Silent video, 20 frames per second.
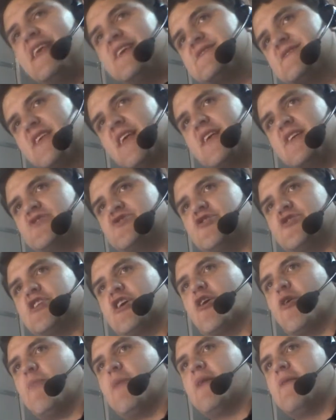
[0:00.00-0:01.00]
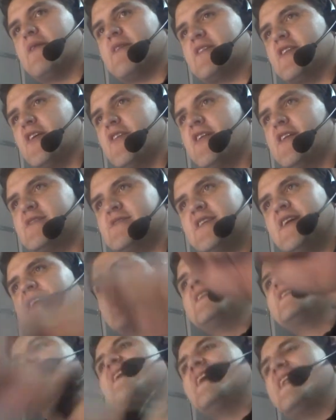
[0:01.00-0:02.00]
esta edición de Copa Libertadores
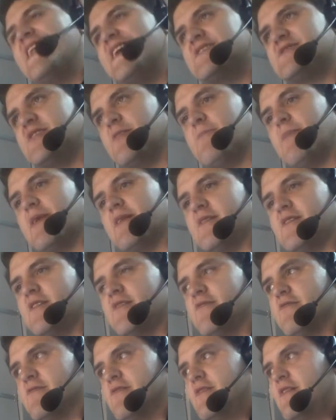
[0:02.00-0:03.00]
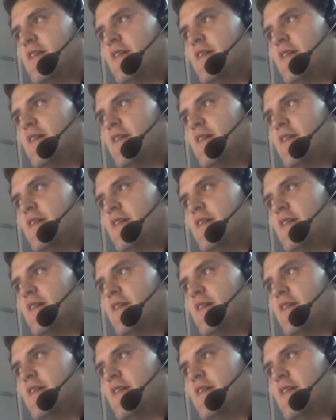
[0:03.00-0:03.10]
y en este partido.